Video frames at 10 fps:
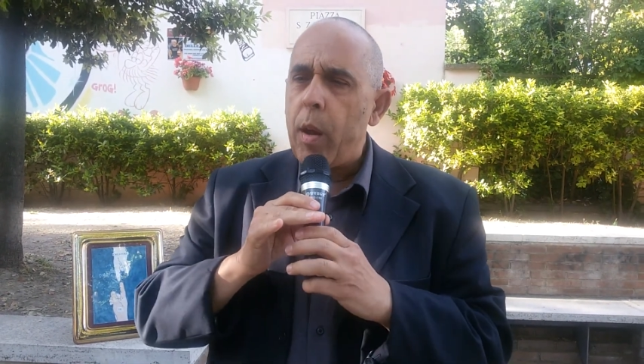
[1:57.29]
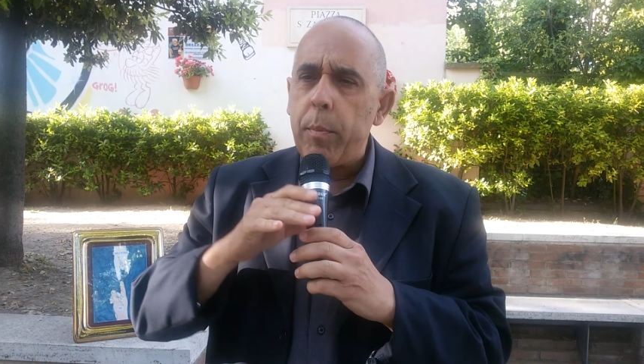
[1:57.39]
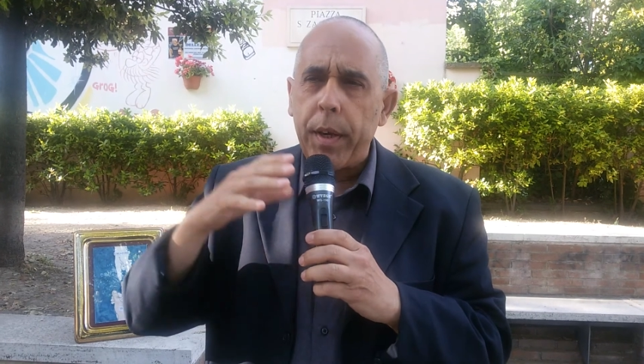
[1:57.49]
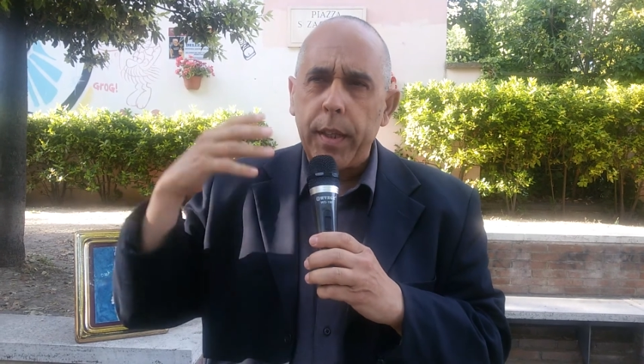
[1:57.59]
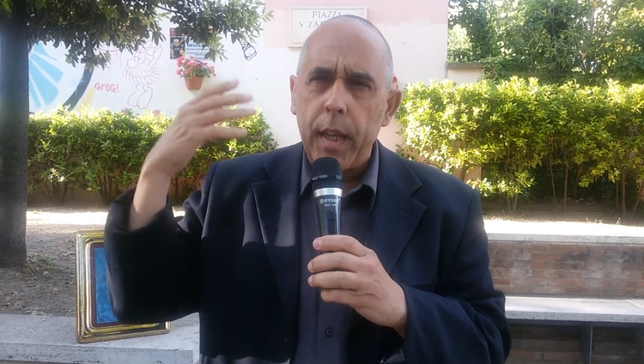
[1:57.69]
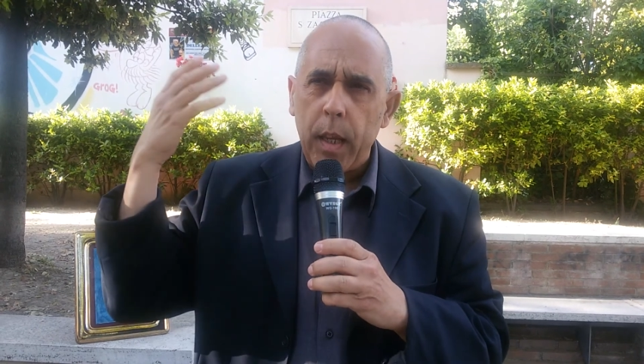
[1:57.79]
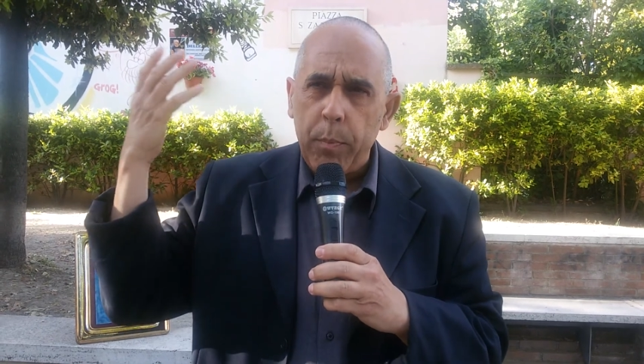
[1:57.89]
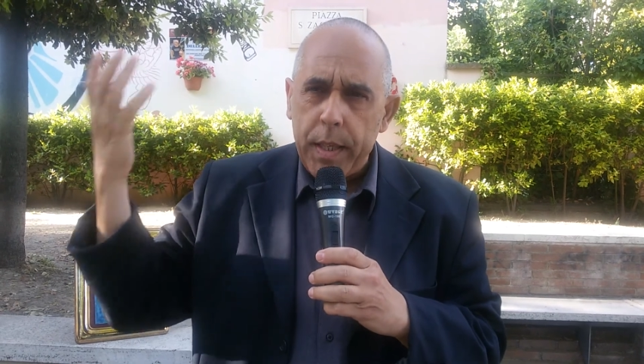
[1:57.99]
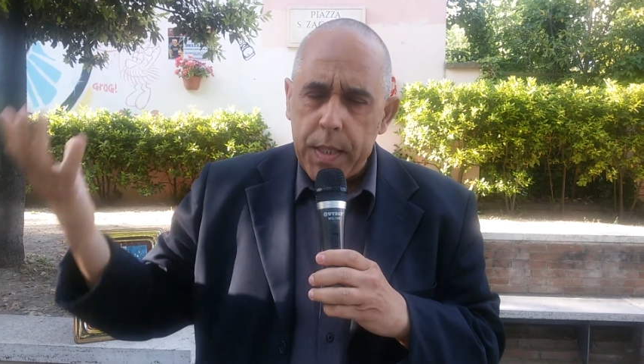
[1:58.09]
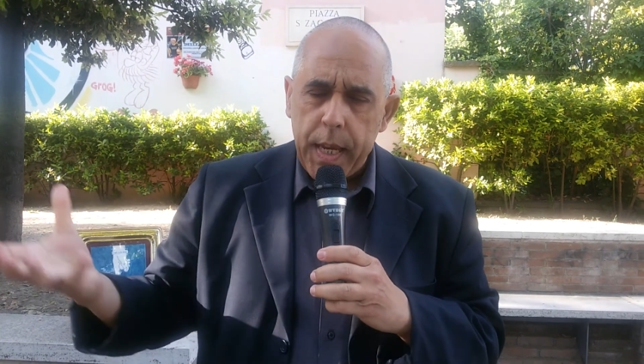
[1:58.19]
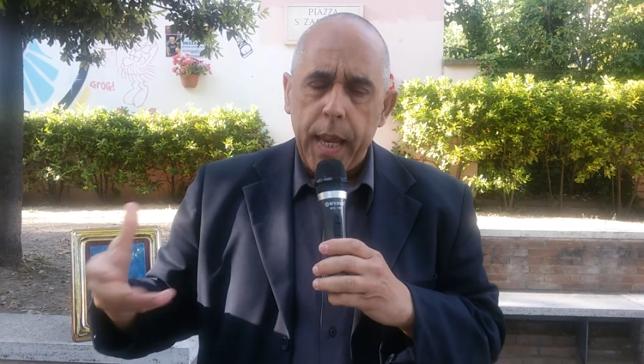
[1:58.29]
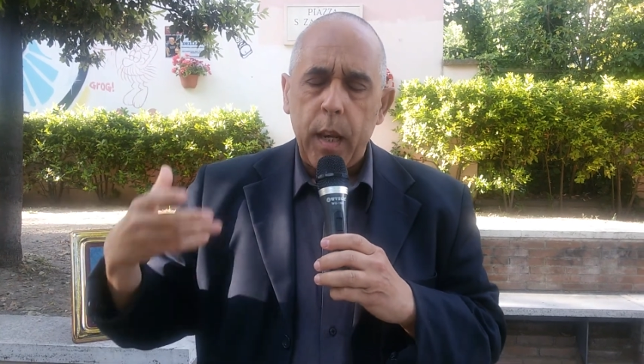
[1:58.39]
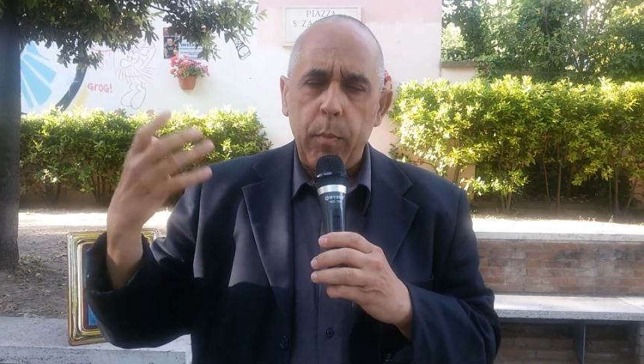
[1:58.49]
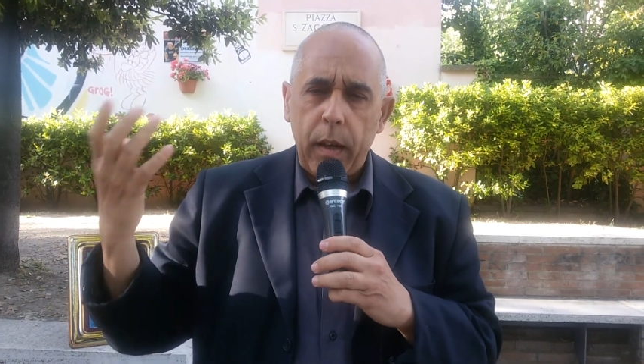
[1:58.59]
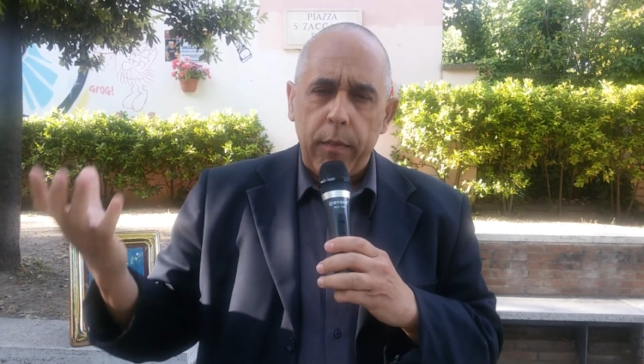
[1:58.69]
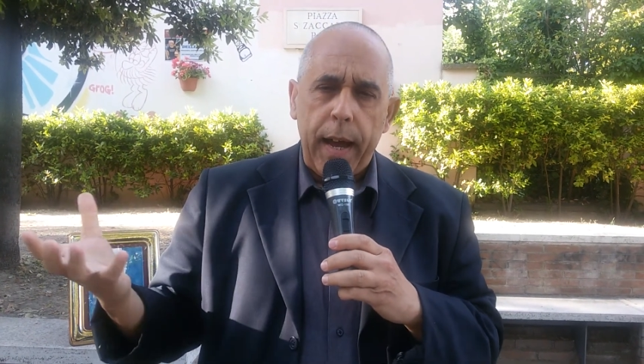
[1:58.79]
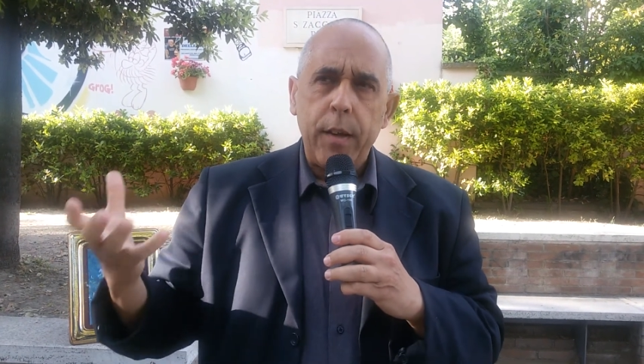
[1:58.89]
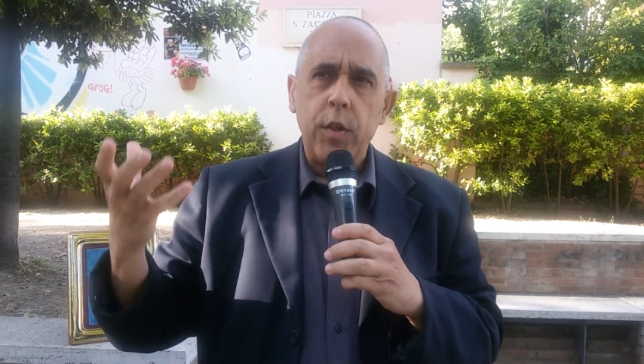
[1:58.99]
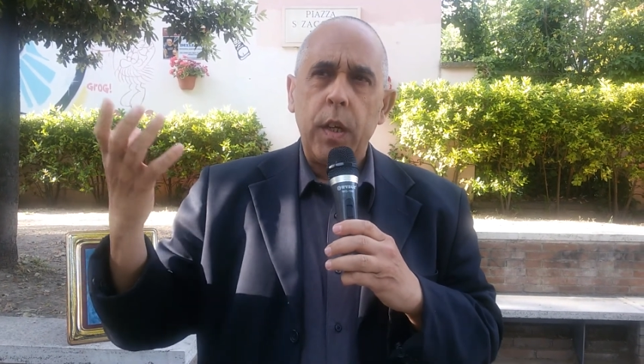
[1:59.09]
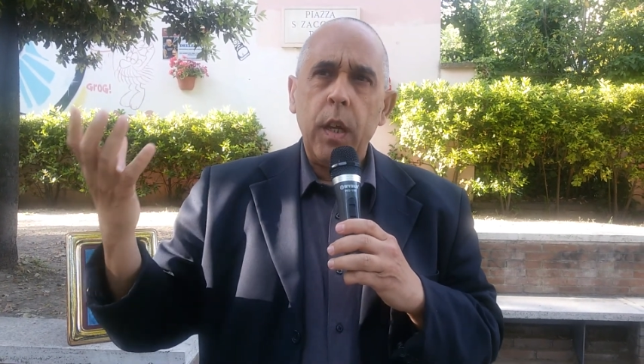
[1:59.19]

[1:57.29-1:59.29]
per dei pensieri malvagi